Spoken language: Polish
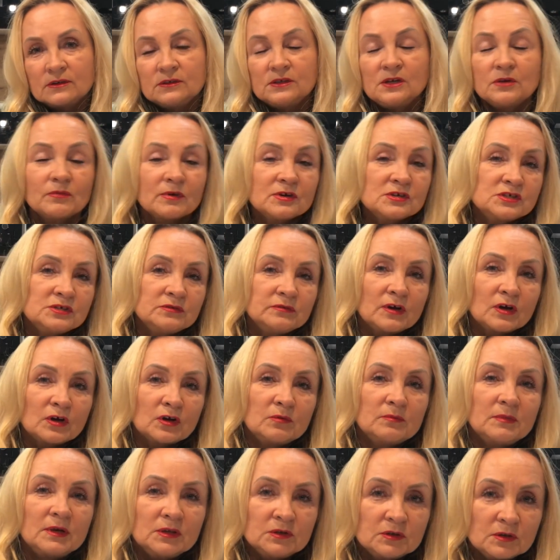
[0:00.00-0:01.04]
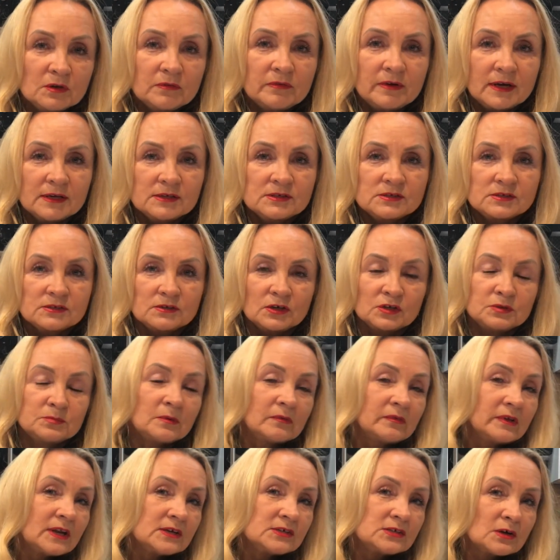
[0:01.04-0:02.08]
niewłaściwie komentować,
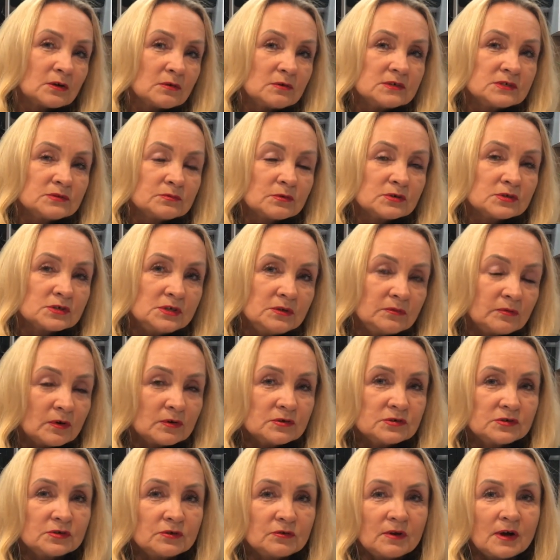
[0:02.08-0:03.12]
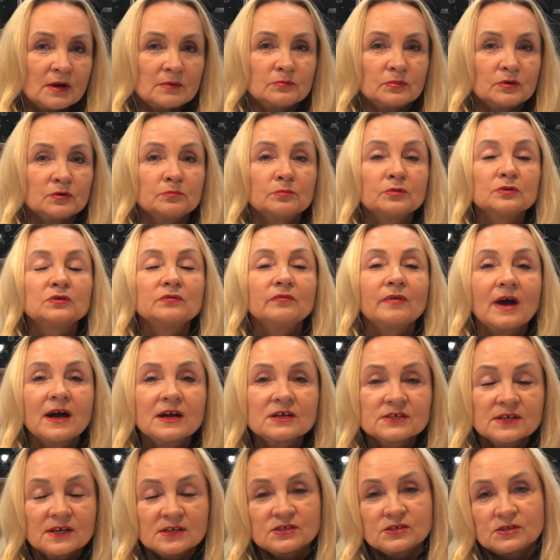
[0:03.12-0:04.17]
odpowiadać jakąś złośliwością albo
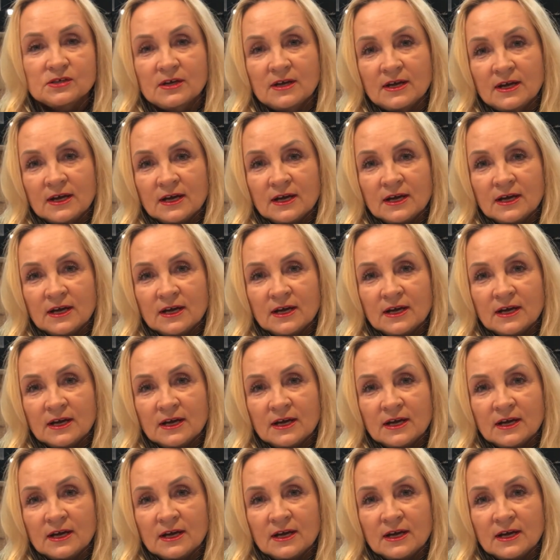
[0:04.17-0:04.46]
podważać